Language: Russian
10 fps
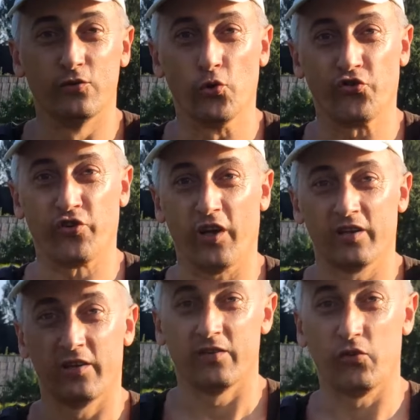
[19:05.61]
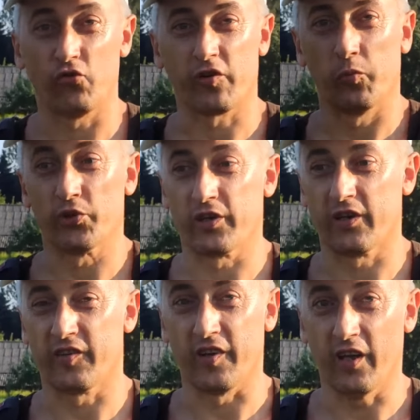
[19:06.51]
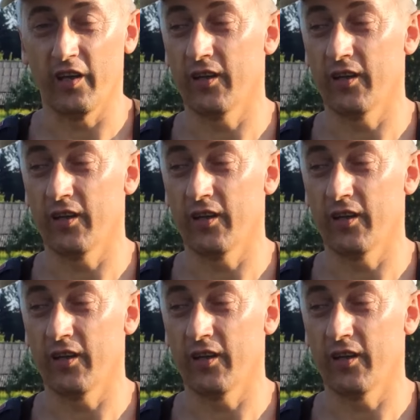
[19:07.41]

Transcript: лучше движок с мотокосы.